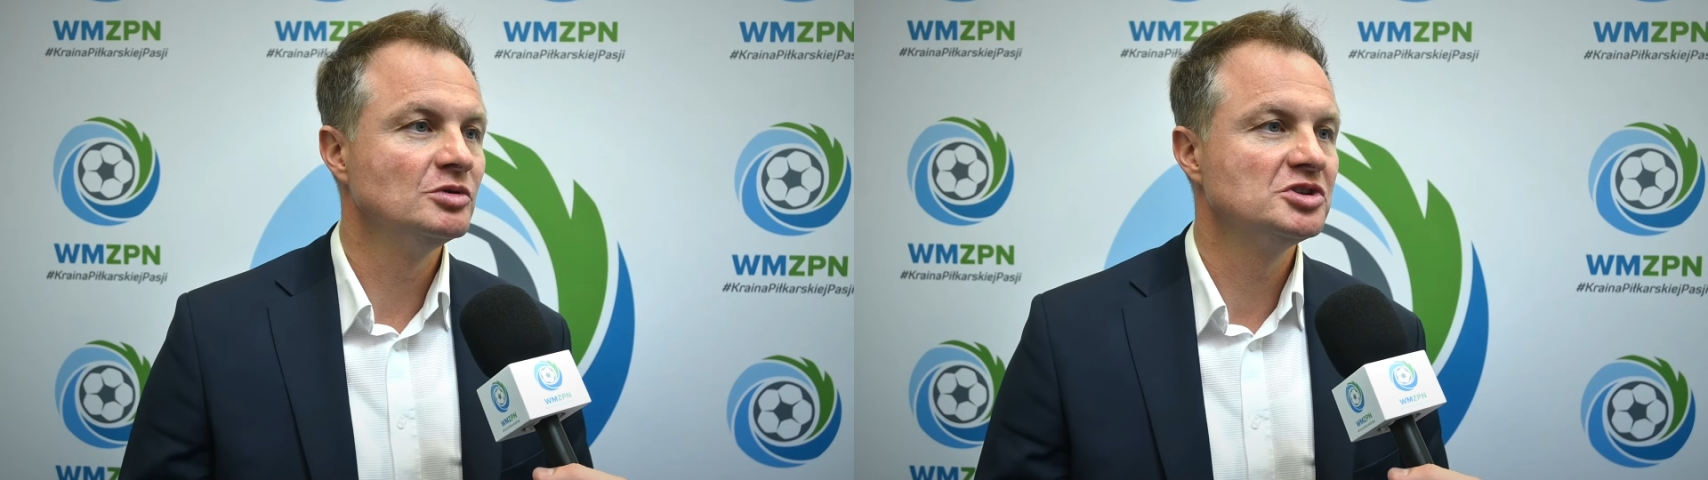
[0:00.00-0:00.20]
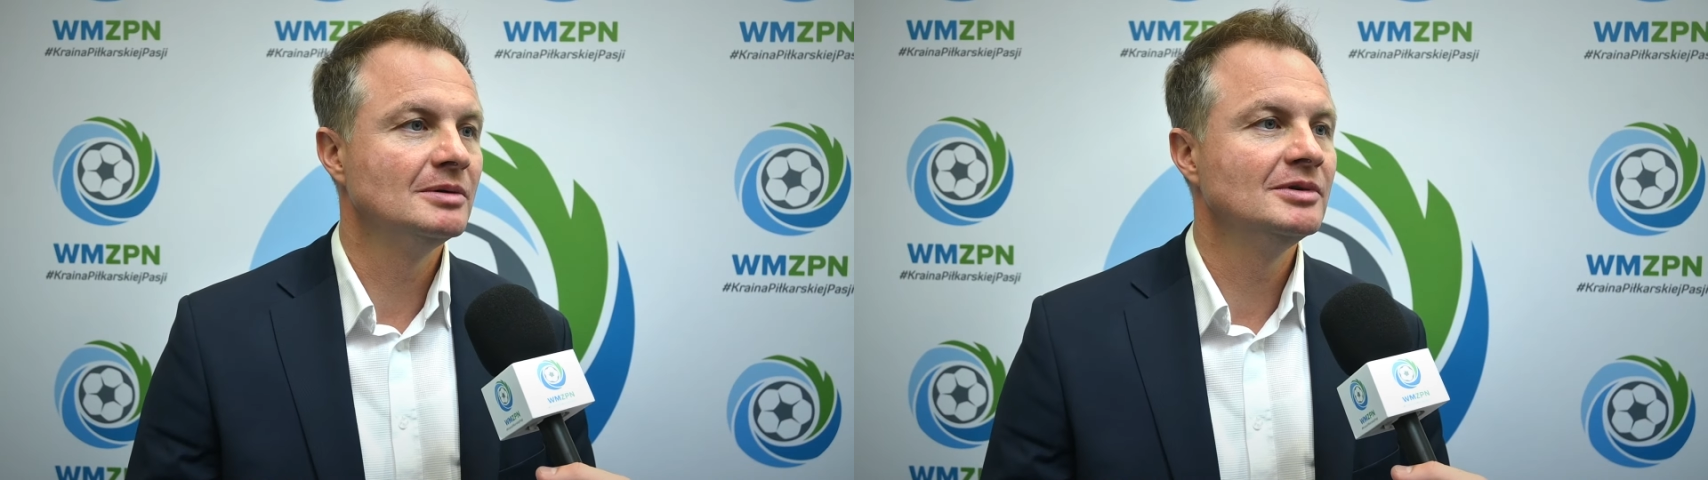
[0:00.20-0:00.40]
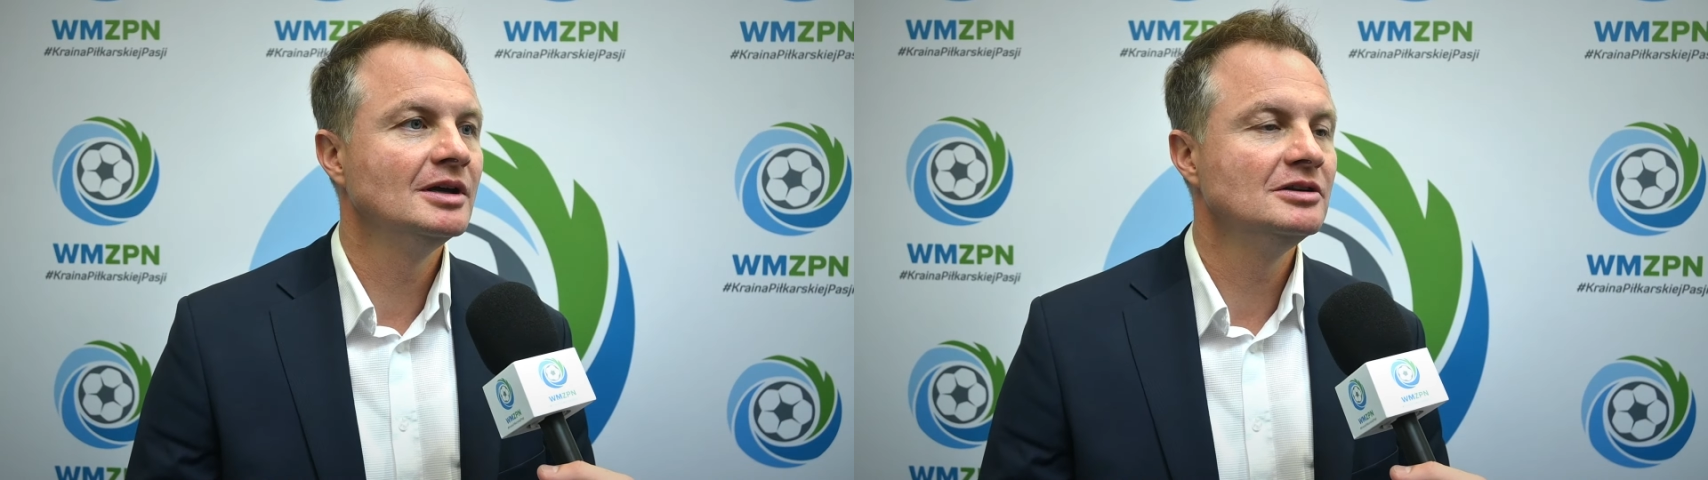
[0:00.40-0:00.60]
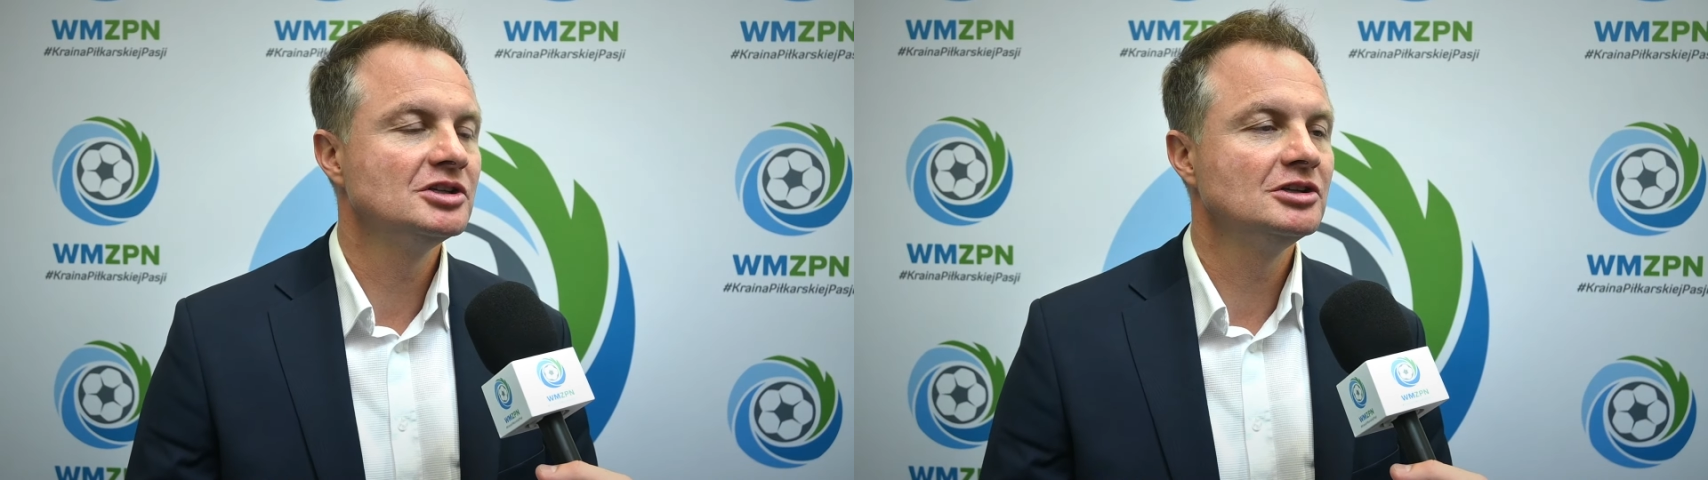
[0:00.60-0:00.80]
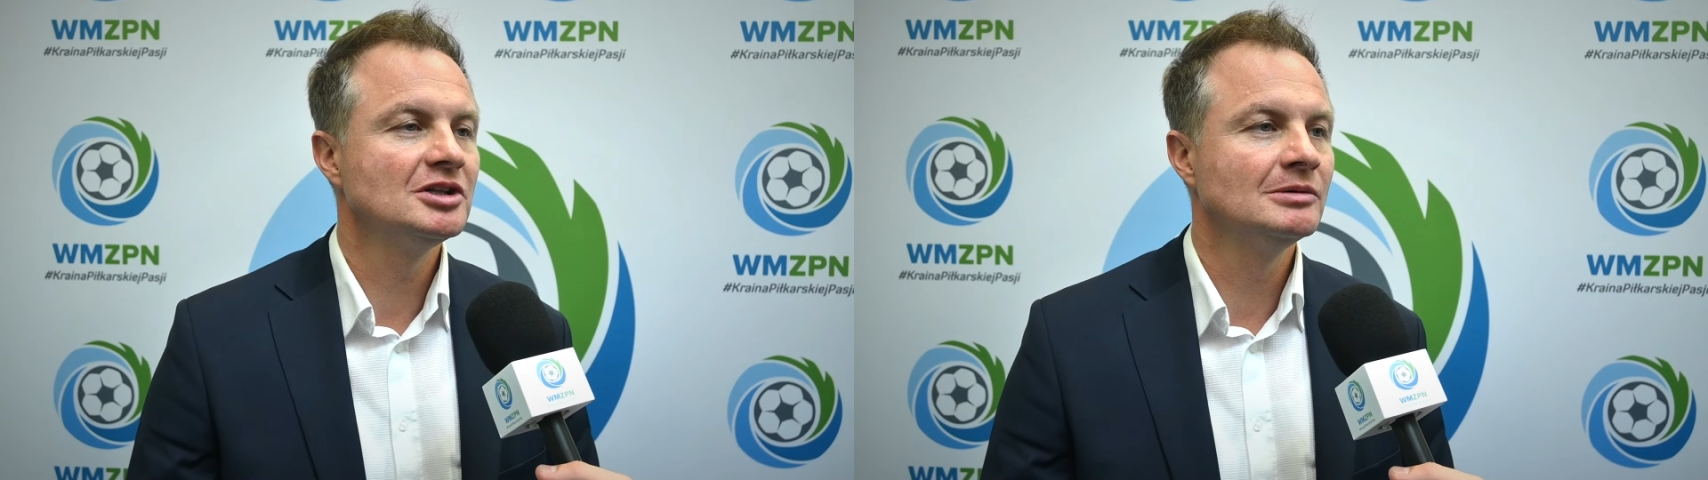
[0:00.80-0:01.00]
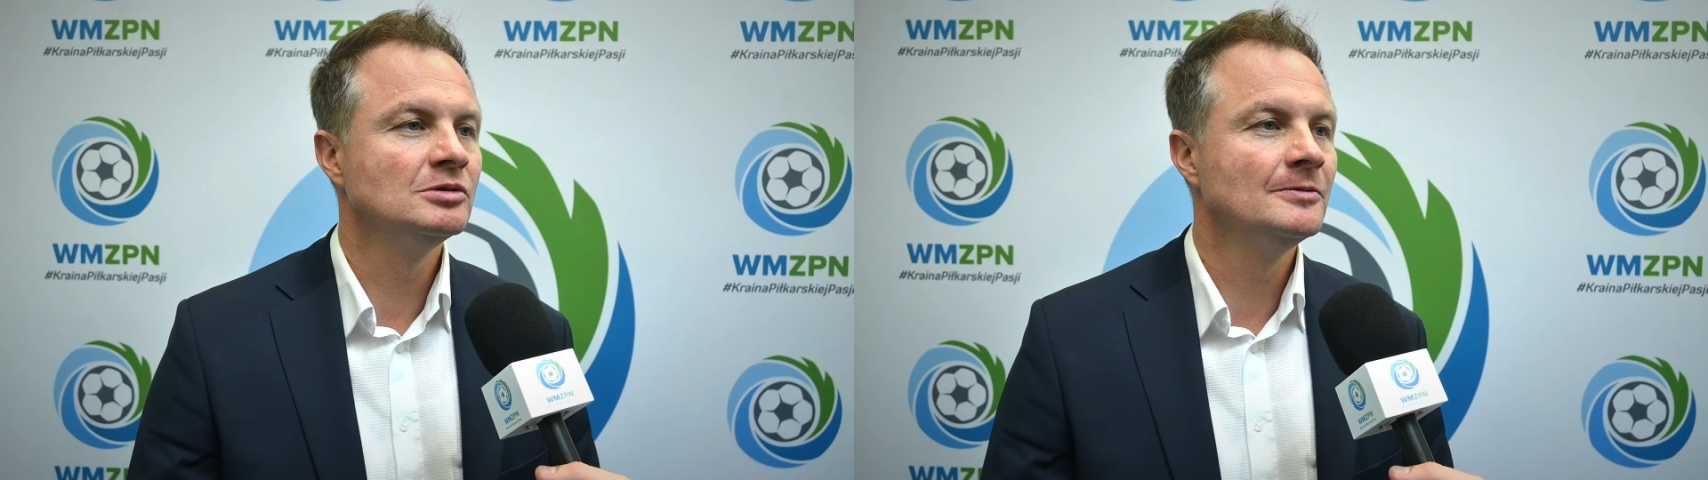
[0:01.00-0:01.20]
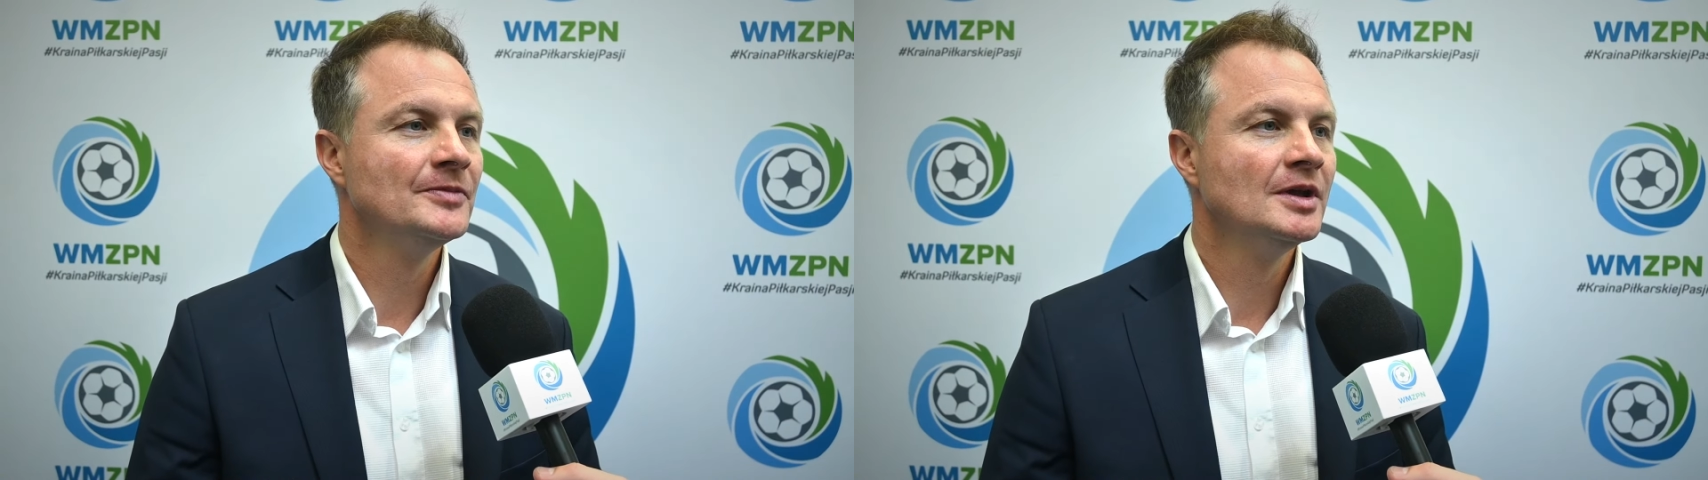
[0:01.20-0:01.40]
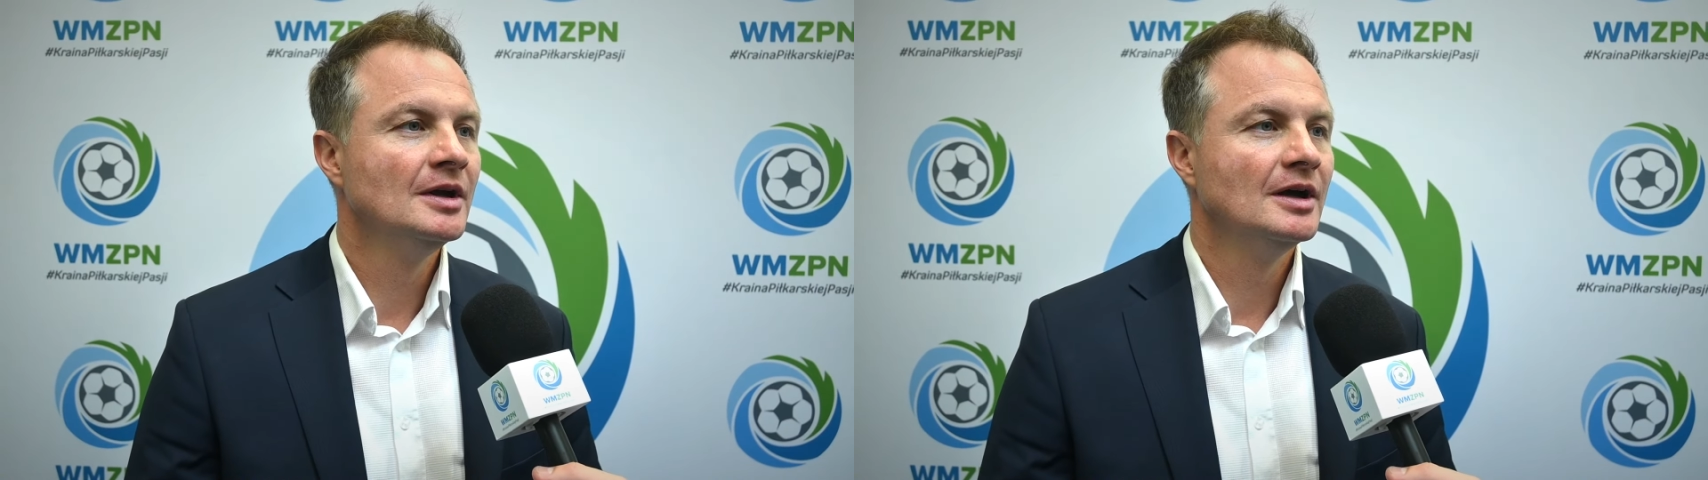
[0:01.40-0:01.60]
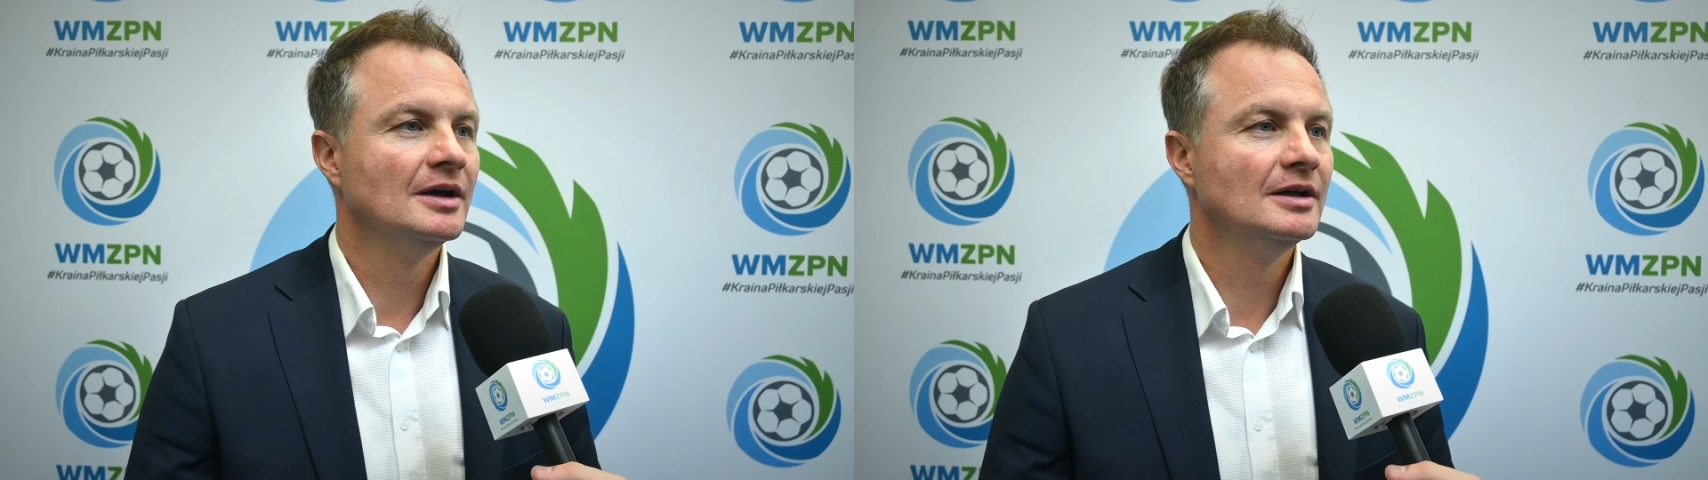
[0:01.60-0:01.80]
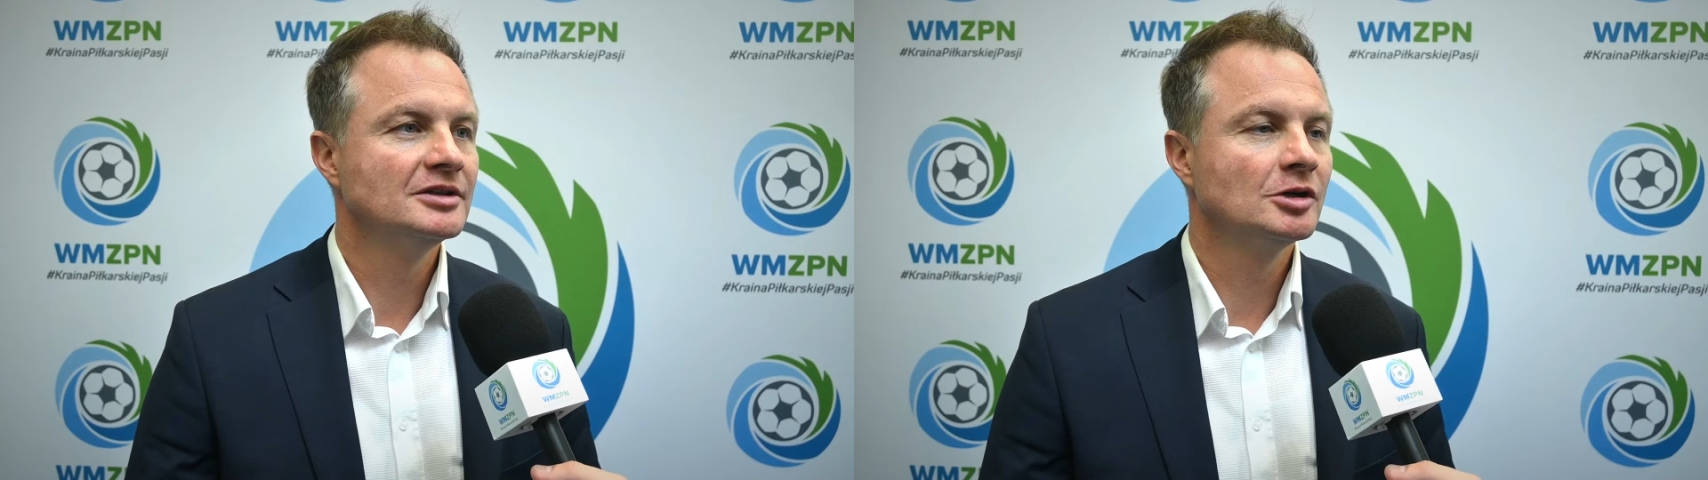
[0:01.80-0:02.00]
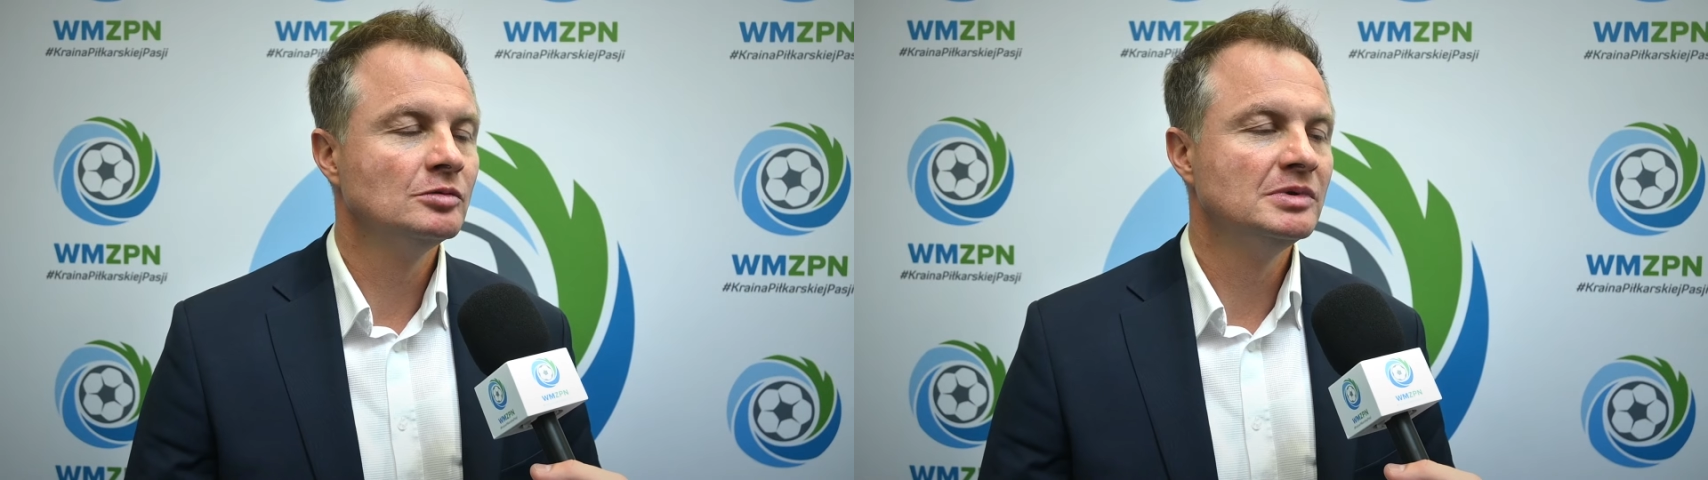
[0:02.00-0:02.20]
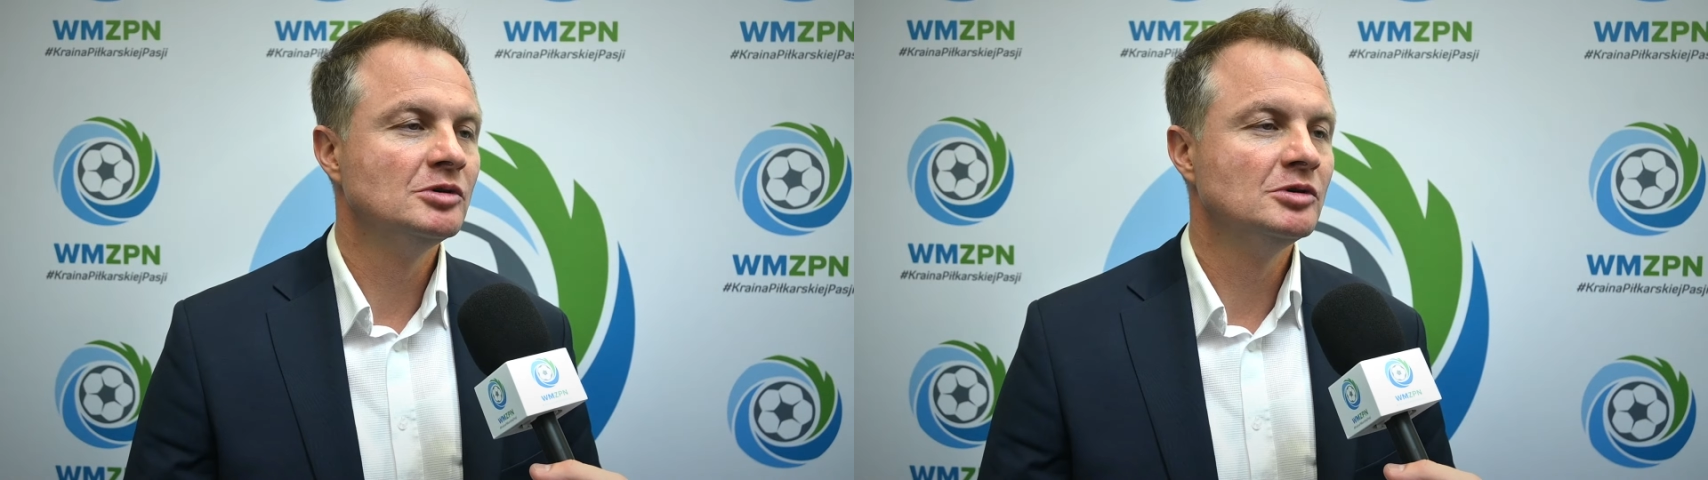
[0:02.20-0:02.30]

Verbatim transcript: u siebie i dzięki temu e, te kluby